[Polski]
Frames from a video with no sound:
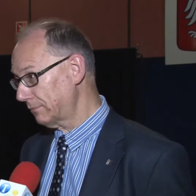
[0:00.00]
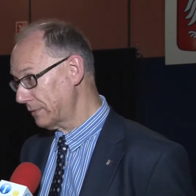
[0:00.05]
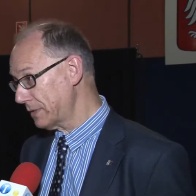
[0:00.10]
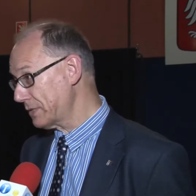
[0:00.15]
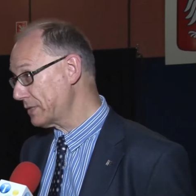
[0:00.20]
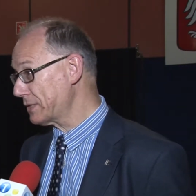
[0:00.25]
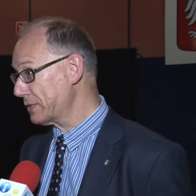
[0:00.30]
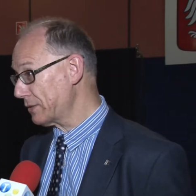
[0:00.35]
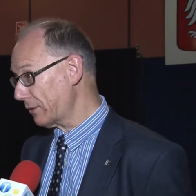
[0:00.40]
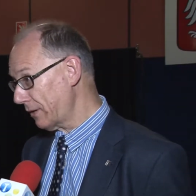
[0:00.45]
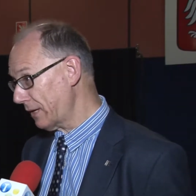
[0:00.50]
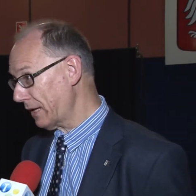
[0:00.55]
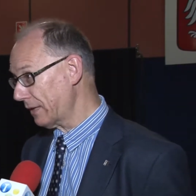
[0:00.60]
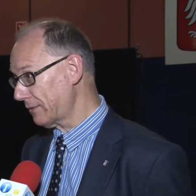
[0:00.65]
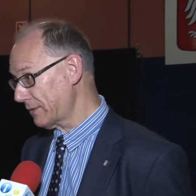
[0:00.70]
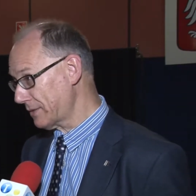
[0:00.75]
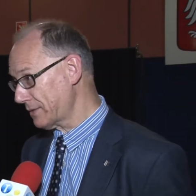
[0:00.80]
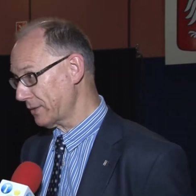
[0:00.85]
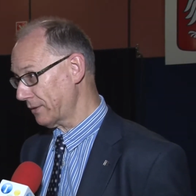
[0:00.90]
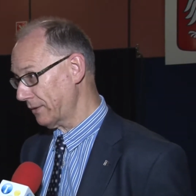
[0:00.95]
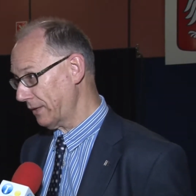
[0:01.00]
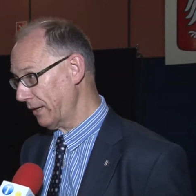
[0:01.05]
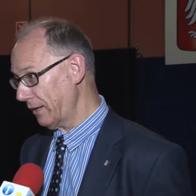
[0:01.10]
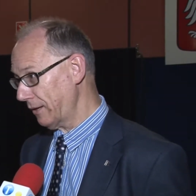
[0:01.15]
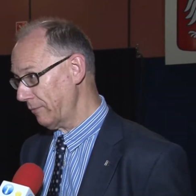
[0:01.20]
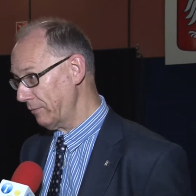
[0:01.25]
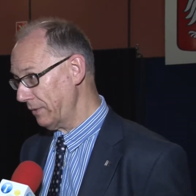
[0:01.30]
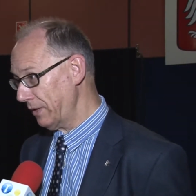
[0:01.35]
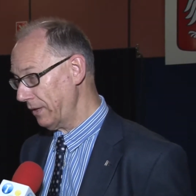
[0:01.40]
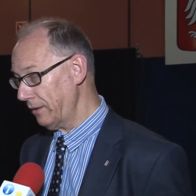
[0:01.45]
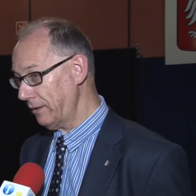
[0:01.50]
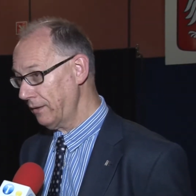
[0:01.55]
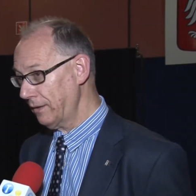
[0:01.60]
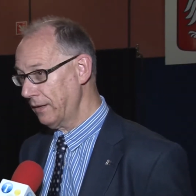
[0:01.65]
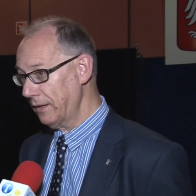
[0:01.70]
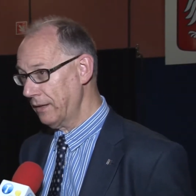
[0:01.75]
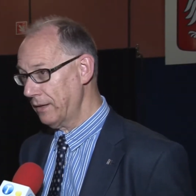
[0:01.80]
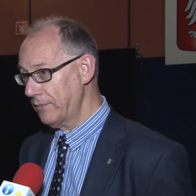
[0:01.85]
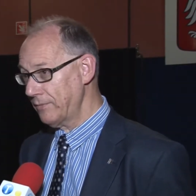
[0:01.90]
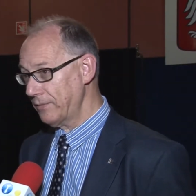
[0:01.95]
100 lat co najmniej
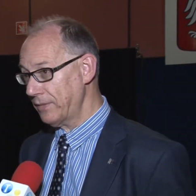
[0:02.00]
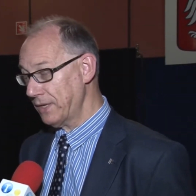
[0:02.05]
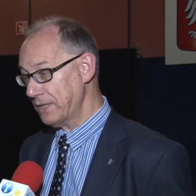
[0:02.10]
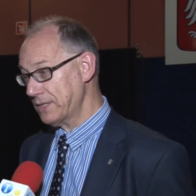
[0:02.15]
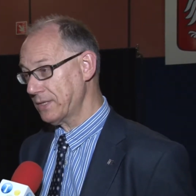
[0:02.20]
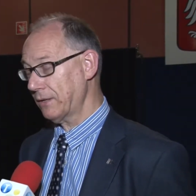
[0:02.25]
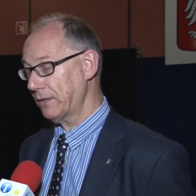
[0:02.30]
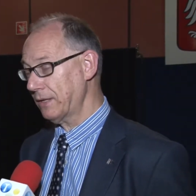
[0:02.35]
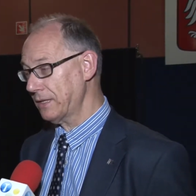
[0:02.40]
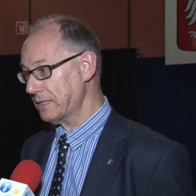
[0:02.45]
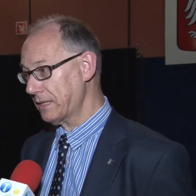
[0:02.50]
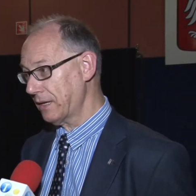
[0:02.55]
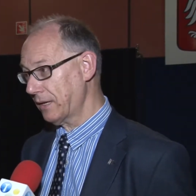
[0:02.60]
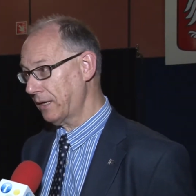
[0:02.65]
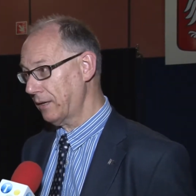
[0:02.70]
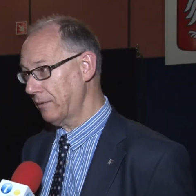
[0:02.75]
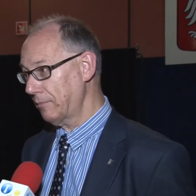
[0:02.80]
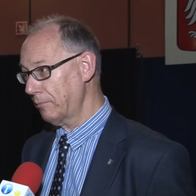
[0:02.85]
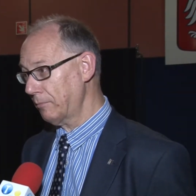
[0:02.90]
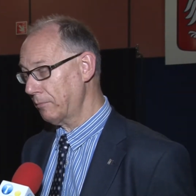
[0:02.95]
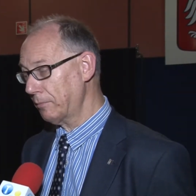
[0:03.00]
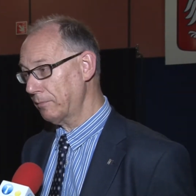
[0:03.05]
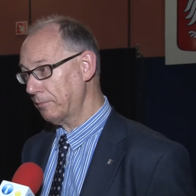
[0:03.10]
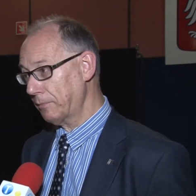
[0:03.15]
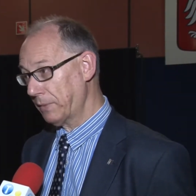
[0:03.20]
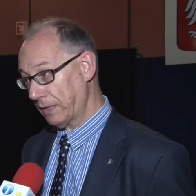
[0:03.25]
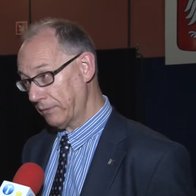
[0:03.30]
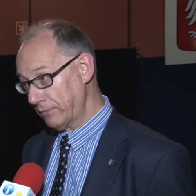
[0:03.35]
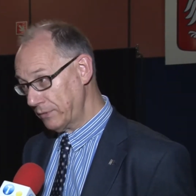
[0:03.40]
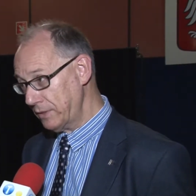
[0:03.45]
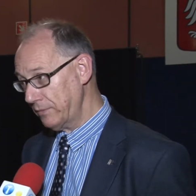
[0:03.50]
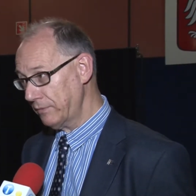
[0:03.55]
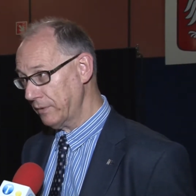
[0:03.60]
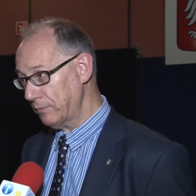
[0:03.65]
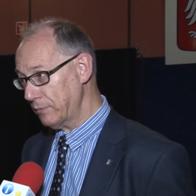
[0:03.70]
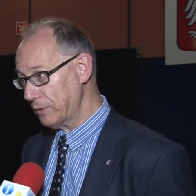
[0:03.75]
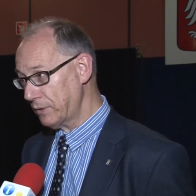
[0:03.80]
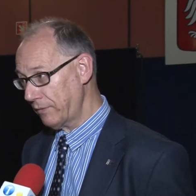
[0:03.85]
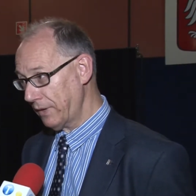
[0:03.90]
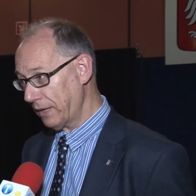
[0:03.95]
i co jest takim
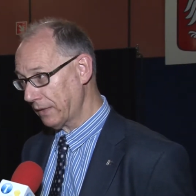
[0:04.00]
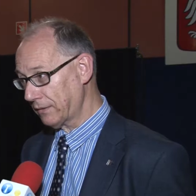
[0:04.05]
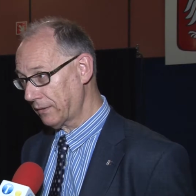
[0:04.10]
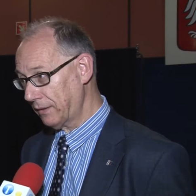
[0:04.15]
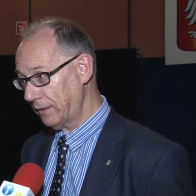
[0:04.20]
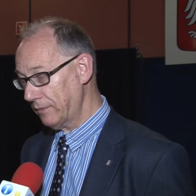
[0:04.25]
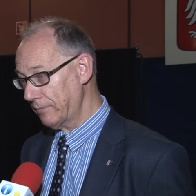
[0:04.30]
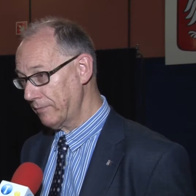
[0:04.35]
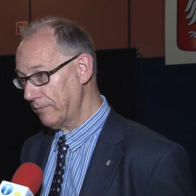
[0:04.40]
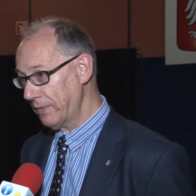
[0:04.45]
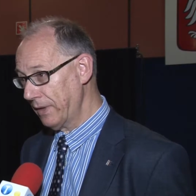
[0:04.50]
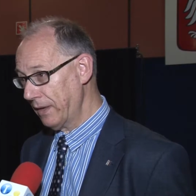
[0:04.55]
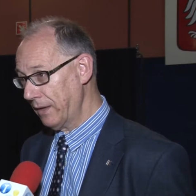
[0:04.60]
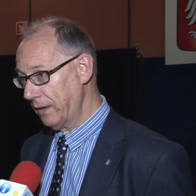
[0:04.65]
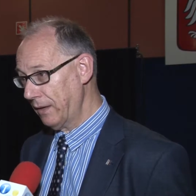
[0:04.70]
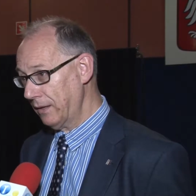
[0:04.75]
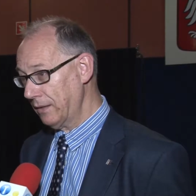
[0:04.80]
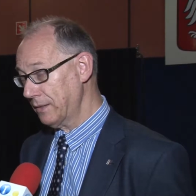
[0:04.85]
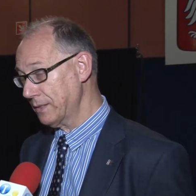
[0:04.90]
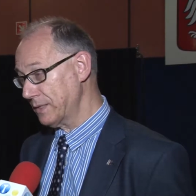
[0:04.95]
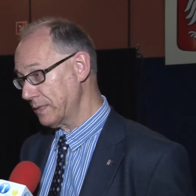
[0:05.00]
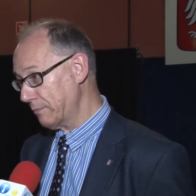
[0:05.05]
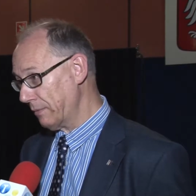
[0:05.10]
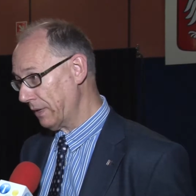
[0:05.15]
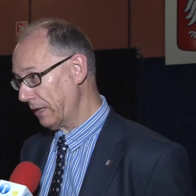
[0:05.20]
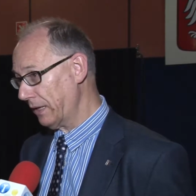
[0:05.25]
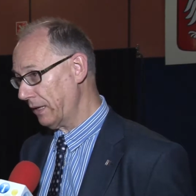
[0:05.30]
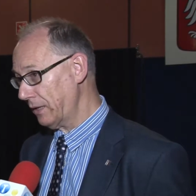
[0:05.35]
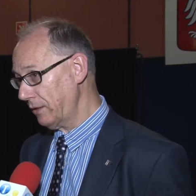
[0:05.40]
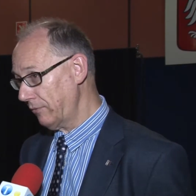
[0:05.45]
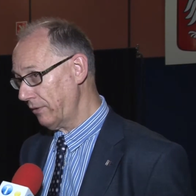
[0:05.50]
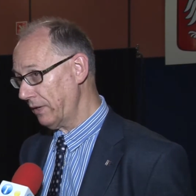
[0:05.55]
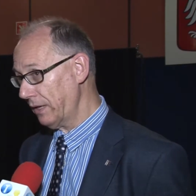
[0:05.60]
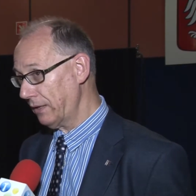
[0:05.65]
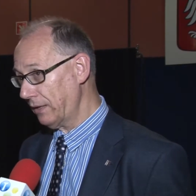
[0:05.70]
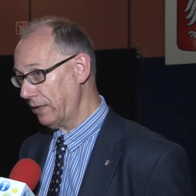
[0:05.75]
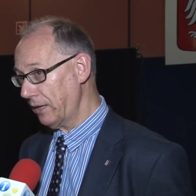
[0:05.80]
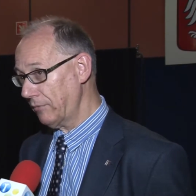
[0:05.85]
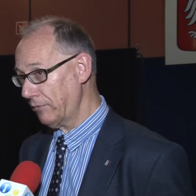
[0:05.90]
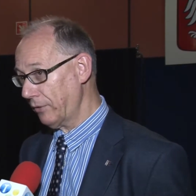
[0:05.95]
prawdziwym świadkiem zmagań
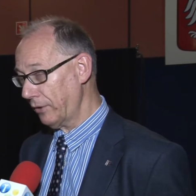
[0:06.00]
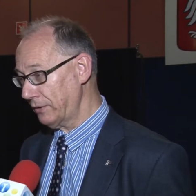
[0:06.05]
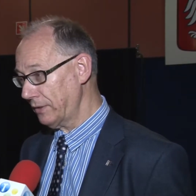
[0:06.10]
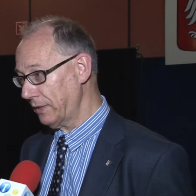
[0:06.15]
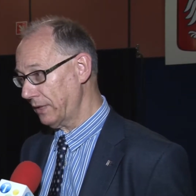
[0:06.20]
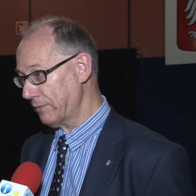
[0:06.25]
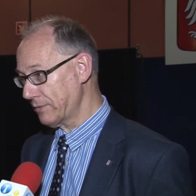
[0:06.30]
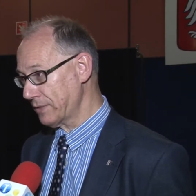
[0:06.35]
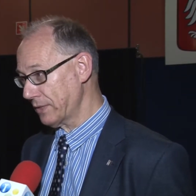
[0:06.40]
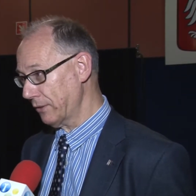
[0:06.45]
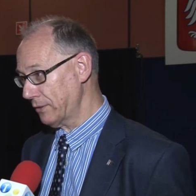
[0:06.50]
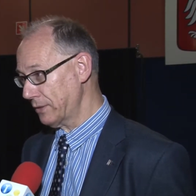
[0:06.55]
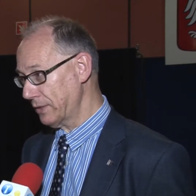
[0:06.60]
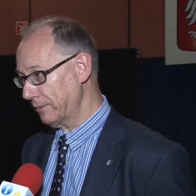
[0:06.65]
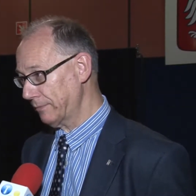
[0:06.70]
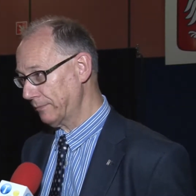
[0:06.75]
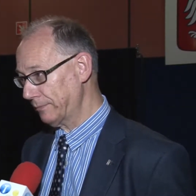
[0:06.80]
Wielkiej Wojny na Wschodzie.